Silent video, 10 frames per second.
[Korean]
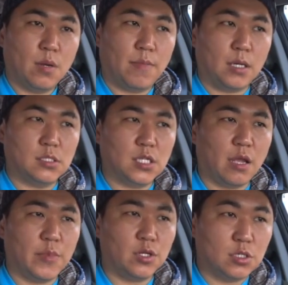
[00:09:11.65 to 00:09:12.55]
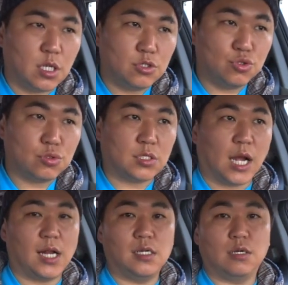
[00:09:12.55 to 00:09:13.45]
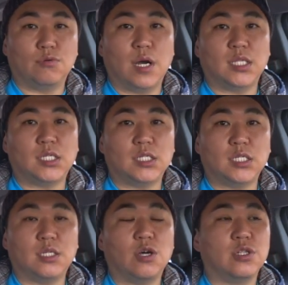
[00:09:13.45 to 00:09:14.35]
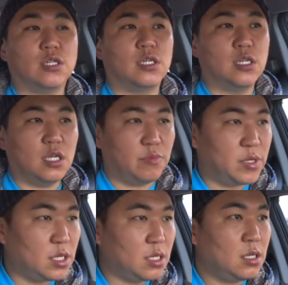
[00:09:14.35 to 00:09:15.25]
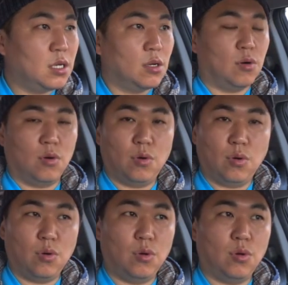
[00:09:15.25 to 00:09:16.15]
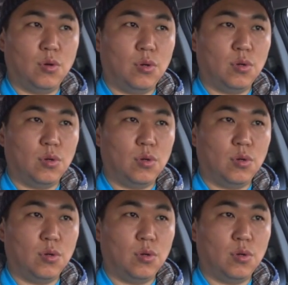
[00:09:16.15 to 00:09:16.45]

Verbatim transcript: 발을 떼면 이렇게 쭉 나가려고 하는 이런 느낌이 어